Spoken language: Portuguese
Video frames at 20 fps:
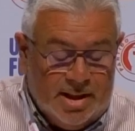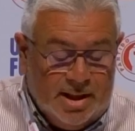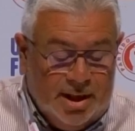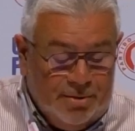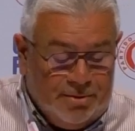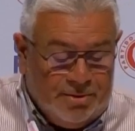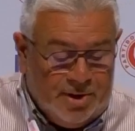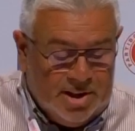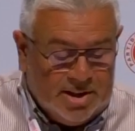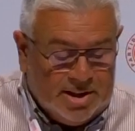
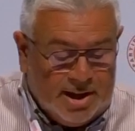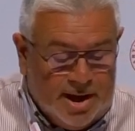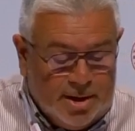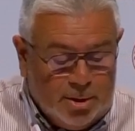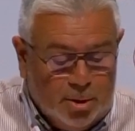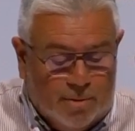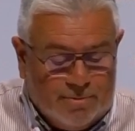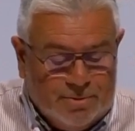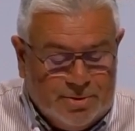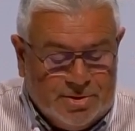enfrentar
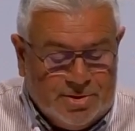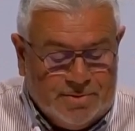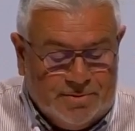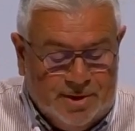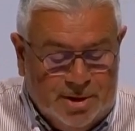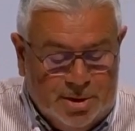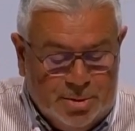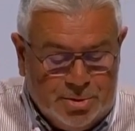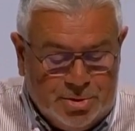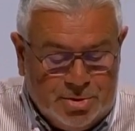novos
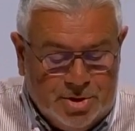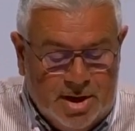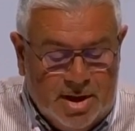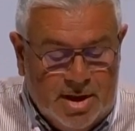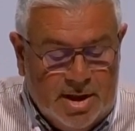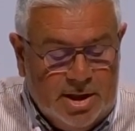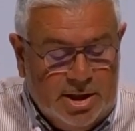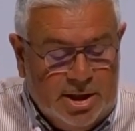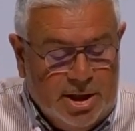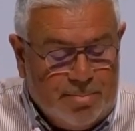desafios
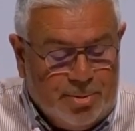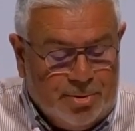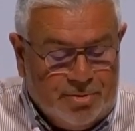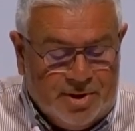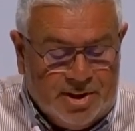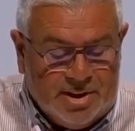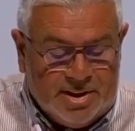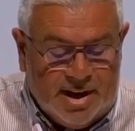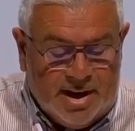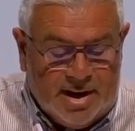e
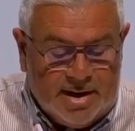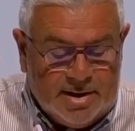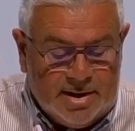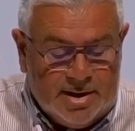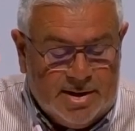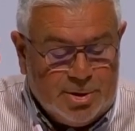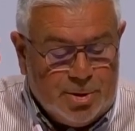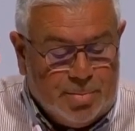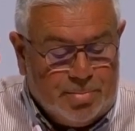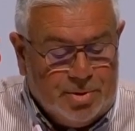aproveitar
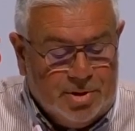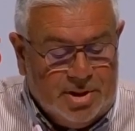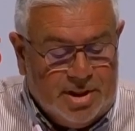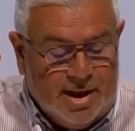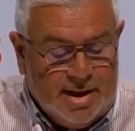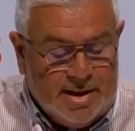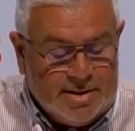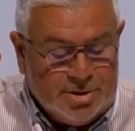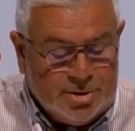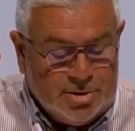as
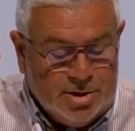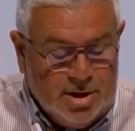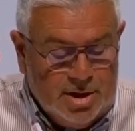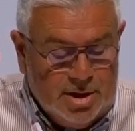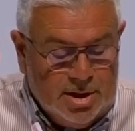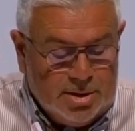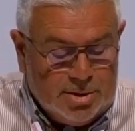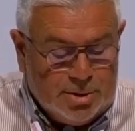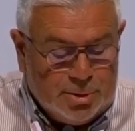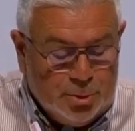oportunidades
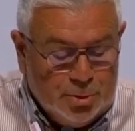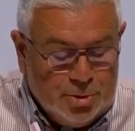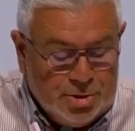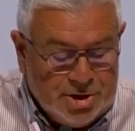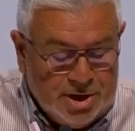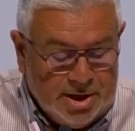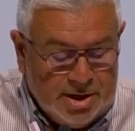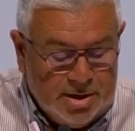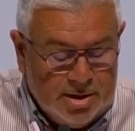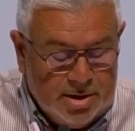que
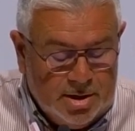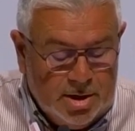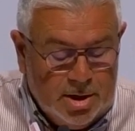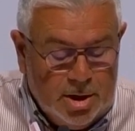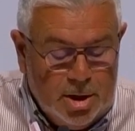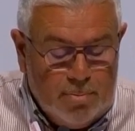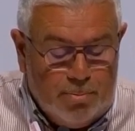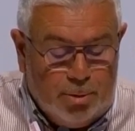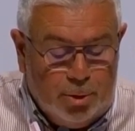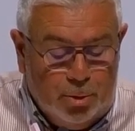surgem
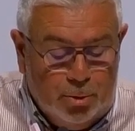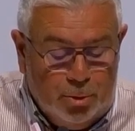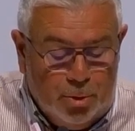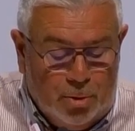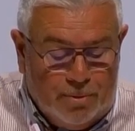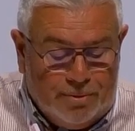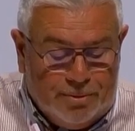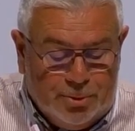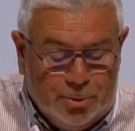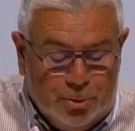por um
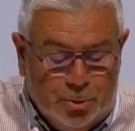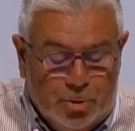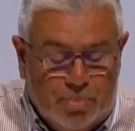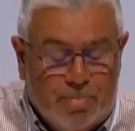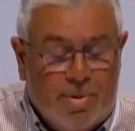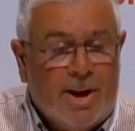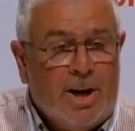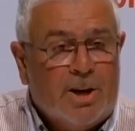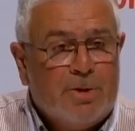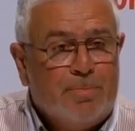novo futuro
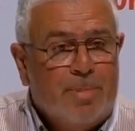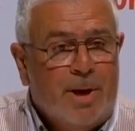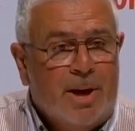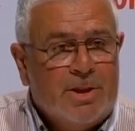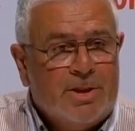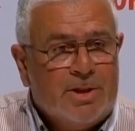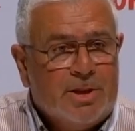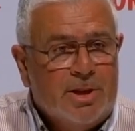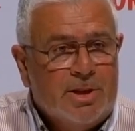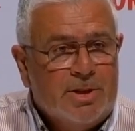para as
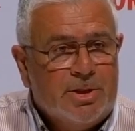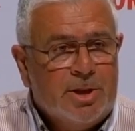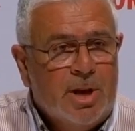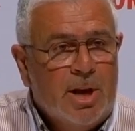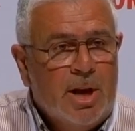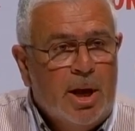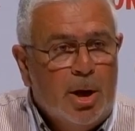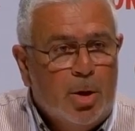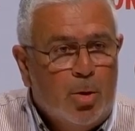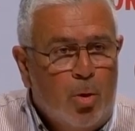pescas,
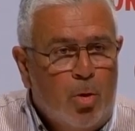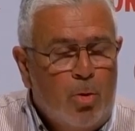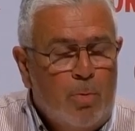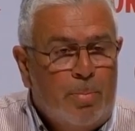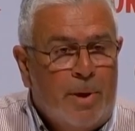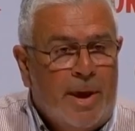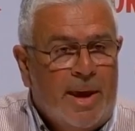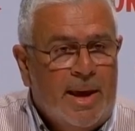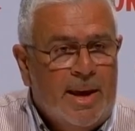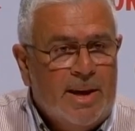com o
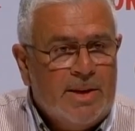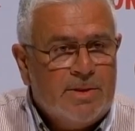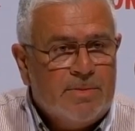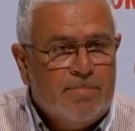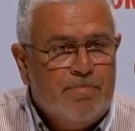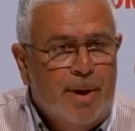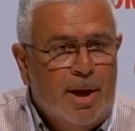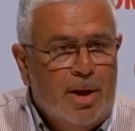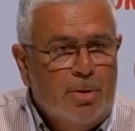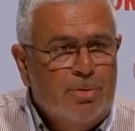PS,
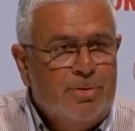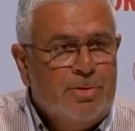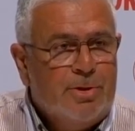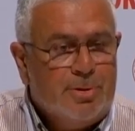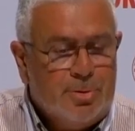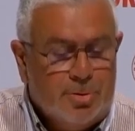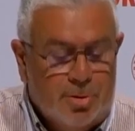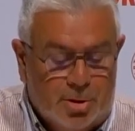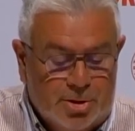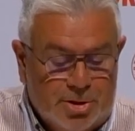pelos
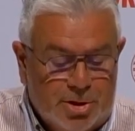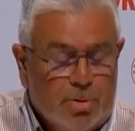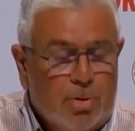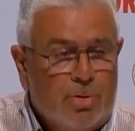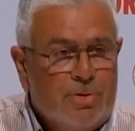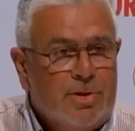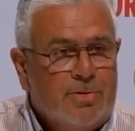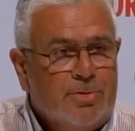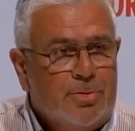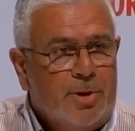Açores e com
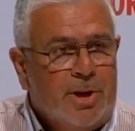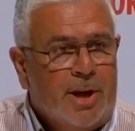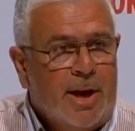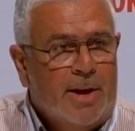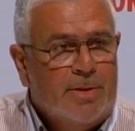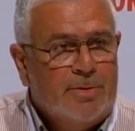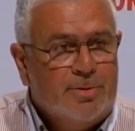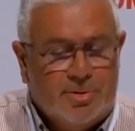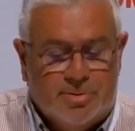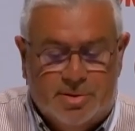os
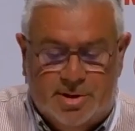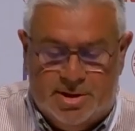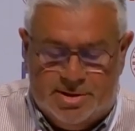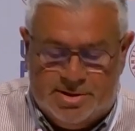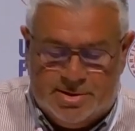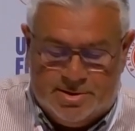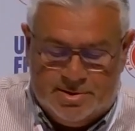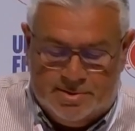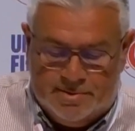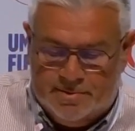açorianos,
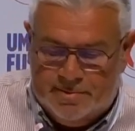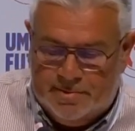disse.